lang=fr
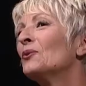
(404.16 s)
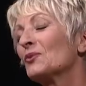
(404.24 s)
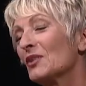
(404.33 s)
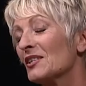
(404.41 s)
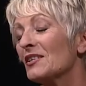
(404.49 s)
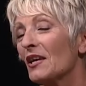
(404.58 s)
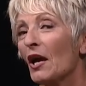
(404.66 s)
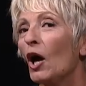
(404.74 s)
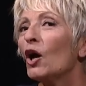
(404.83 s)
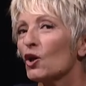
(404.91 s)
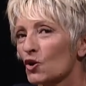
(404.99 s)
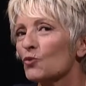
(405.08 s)
Donc ça, c'est,
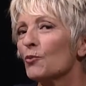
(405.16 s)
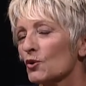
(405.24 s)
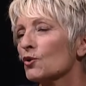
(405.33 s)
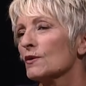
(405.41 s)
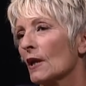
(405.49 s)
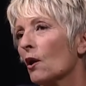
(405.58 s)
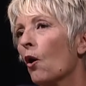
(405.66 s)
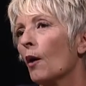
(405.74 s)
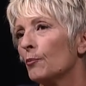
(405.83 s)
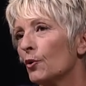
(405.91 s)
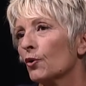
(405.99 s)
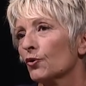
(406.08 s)
je pense que ça leur
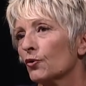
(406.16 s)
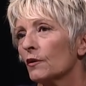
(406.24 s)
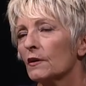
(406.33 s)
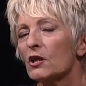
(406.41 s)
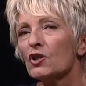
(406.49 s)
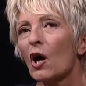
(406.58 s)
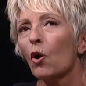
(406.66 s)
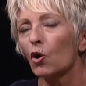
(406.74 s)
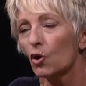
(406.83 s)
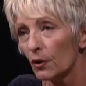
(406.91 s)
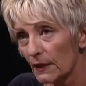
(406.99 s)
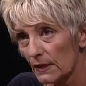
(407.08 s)
apporte. Déjà en
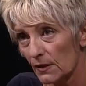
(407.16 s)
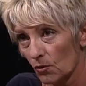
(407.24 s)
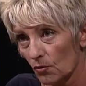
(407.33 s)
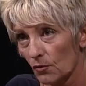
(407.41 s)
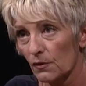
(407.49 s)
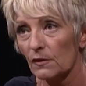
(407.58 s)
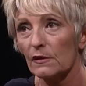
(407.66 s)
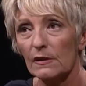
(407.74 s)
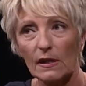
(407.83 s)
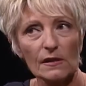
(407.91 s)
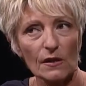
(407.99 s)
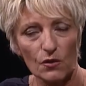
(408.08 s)
connaissance,
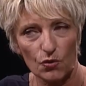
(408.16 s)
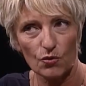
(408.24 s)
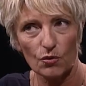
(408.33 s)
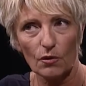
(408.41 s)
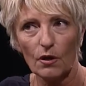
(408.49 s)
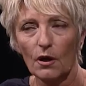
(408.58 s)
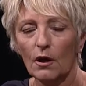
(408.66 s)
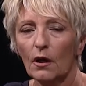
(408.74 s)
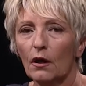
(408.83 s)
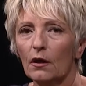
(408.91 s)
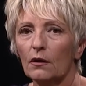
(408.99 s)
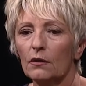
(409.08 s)
ça c'est sûr.
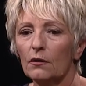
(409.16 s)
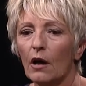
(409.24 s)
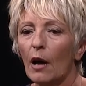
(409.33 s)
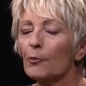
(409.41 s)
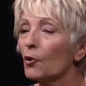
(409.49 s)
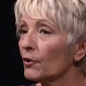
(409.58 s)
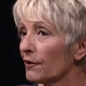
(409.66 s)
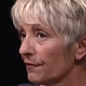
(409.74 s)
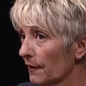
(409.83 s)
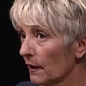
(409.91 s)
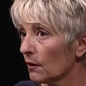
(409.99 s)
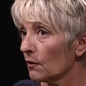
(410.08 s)
Mhm. Euh, apprendre à
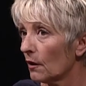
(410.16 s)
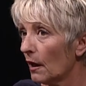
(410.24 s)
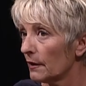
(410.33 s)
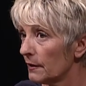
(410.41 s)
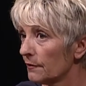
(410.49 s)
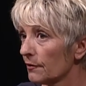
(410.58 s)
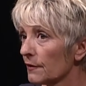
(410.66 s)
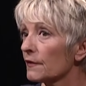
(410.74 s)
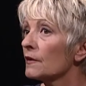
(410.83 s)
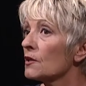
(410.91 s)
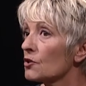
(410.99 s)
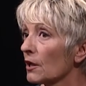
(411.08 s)
faire un livre,
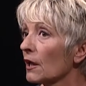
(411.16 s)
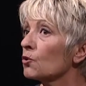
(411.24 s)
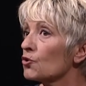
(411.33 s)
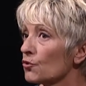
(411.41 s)
c'est déjà quelque